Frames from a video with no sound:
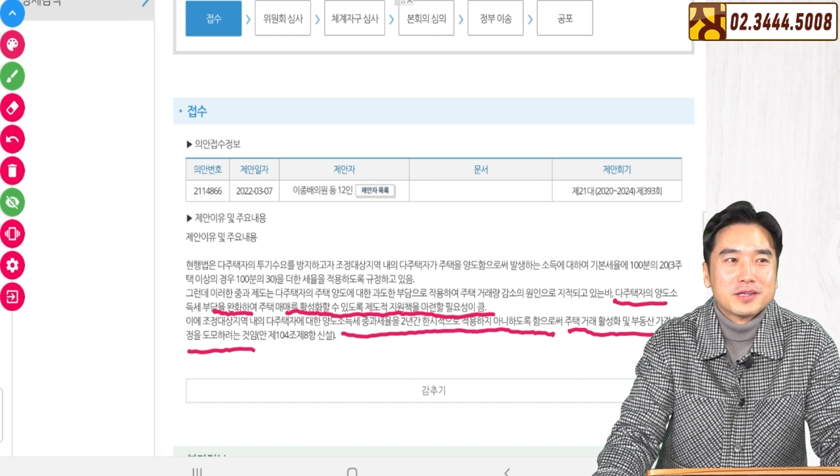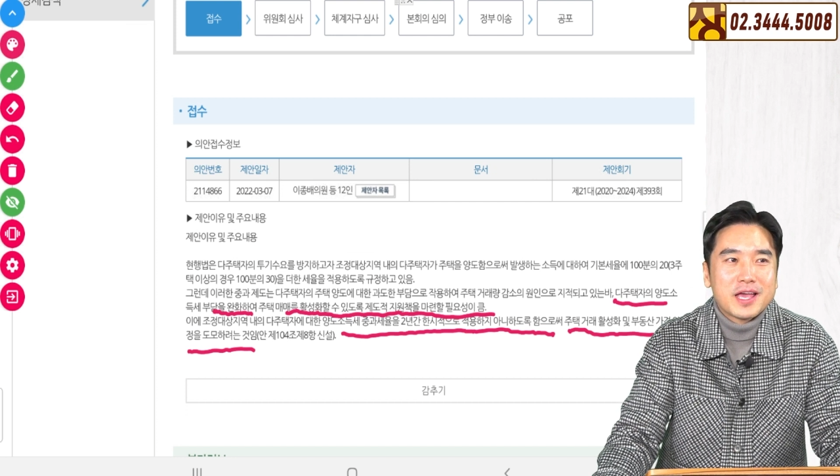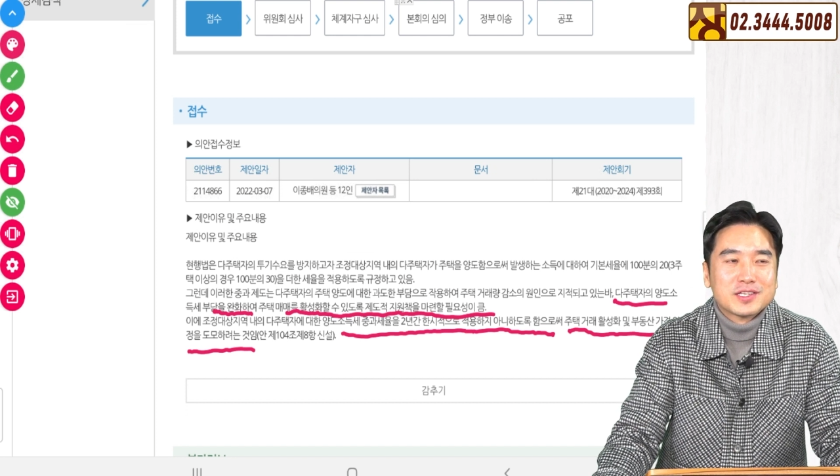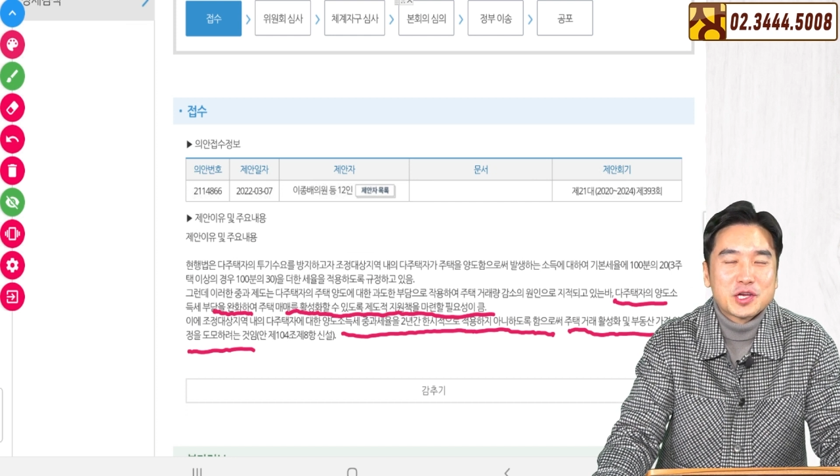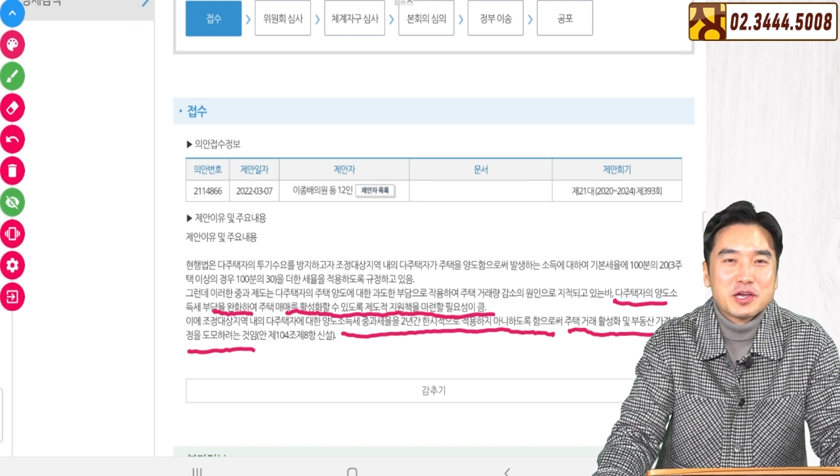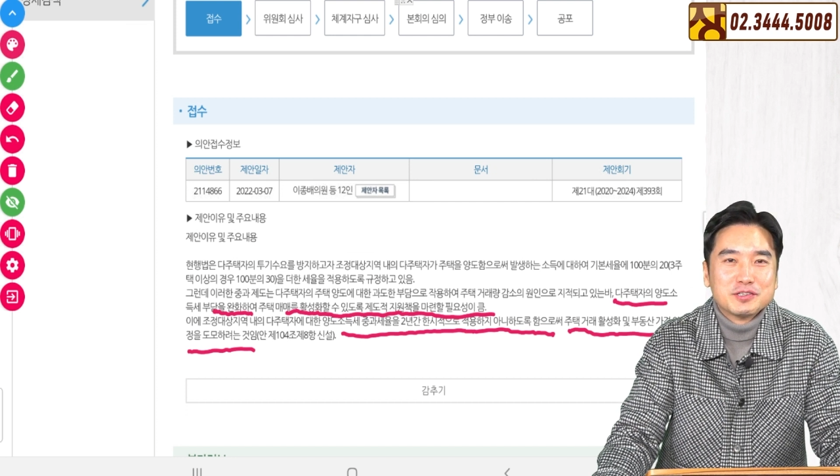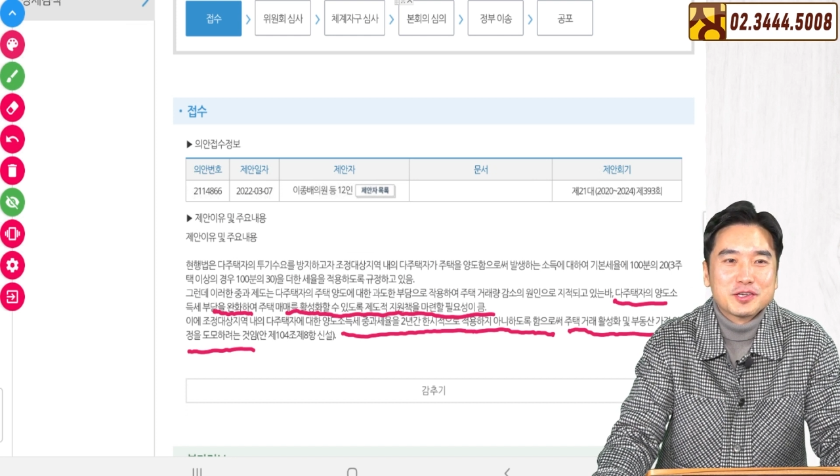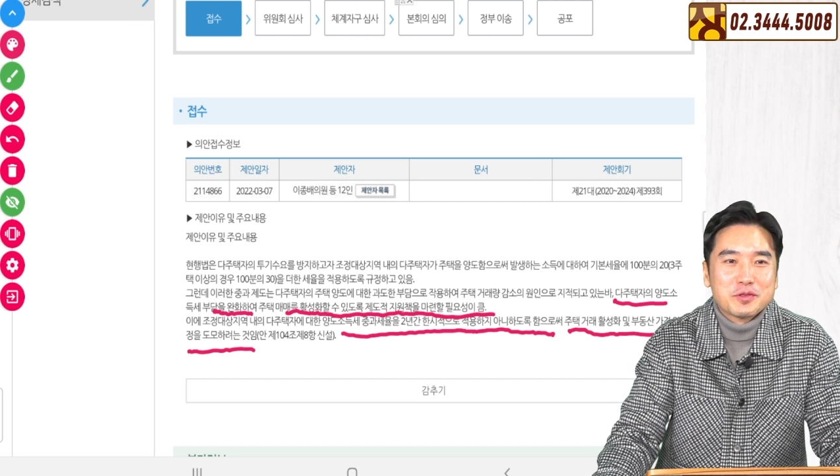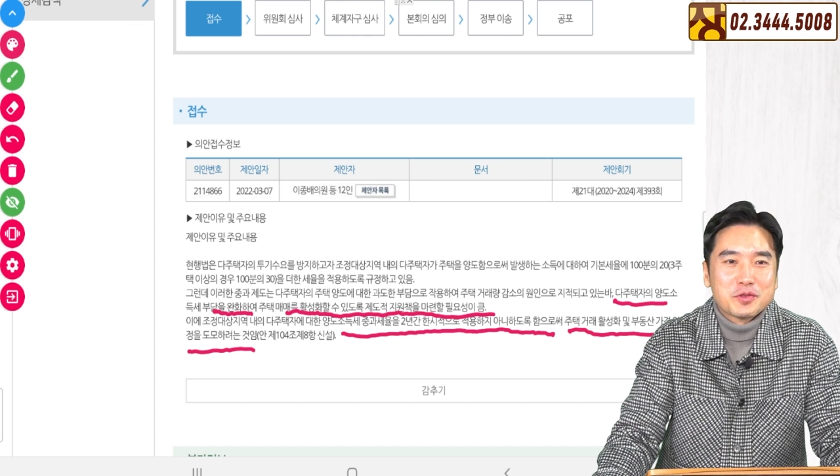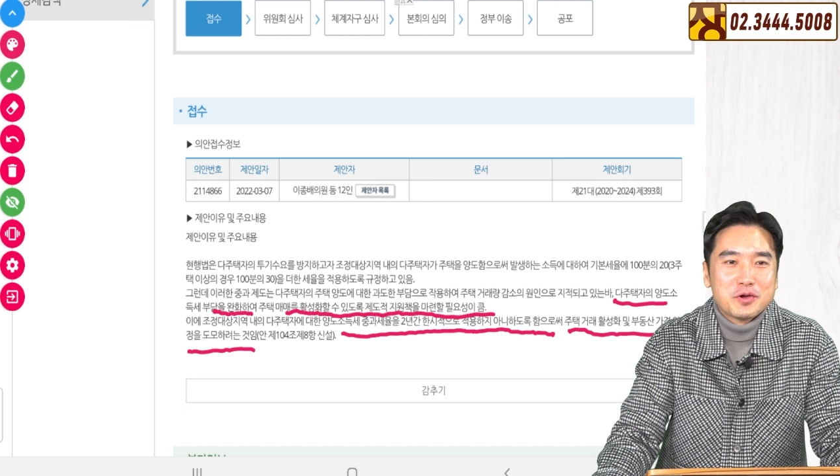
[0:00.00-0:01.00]
예, 제
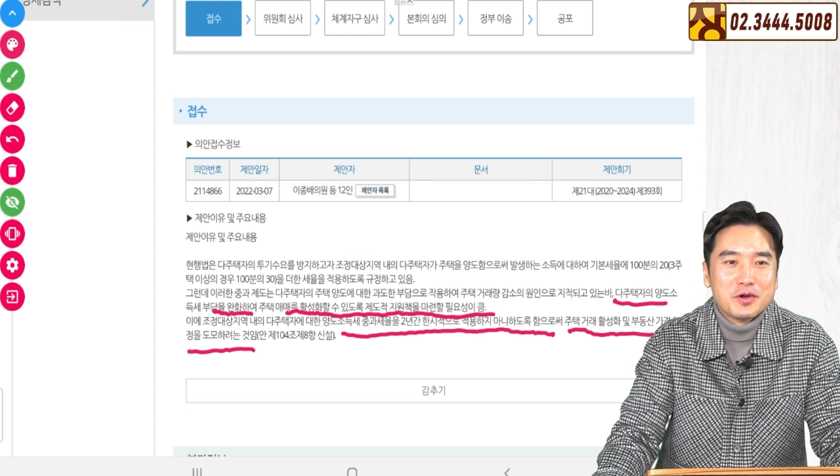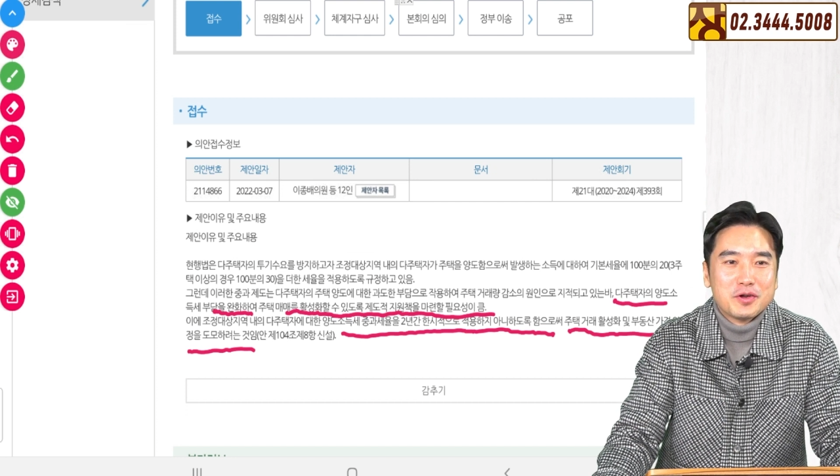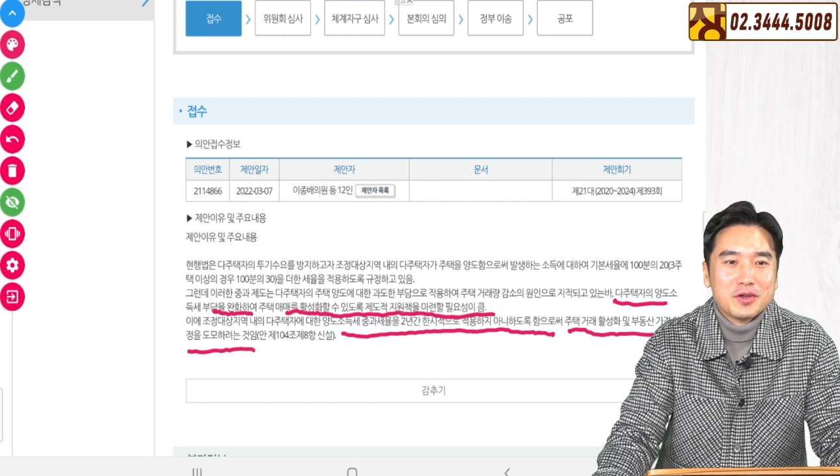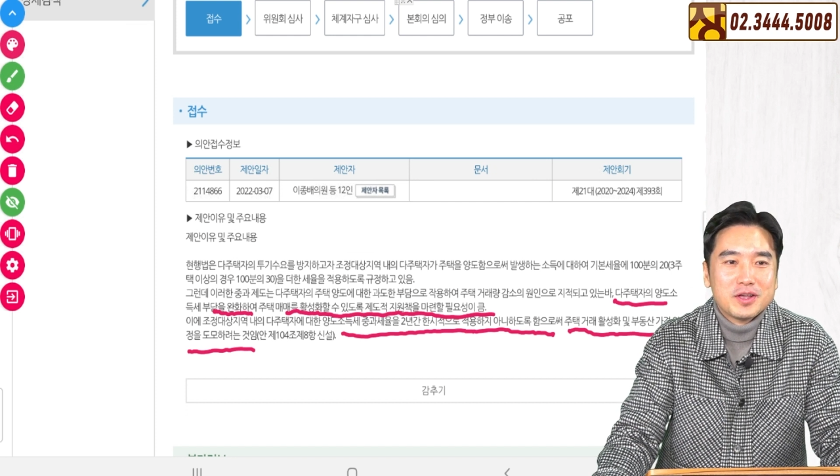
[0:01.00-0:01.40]
의견도